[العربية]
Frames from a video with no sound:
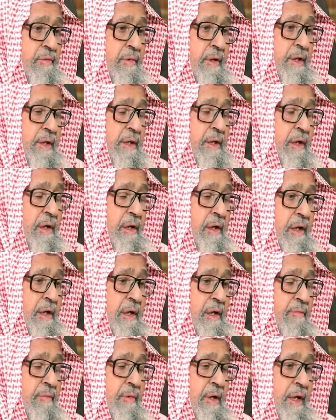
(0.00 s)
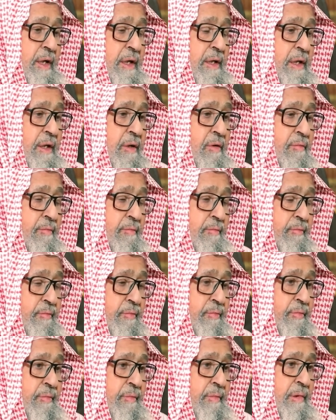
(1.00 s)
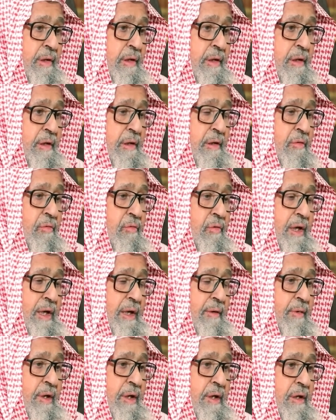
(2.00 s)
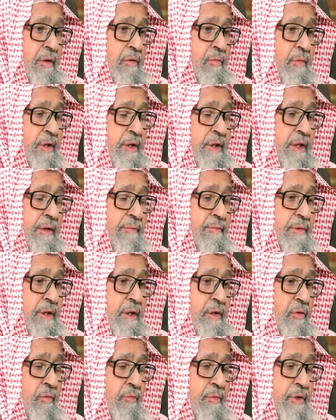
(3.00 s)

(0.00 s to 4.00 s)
فإن الله بعثهم وأمرهم أن يبدأوا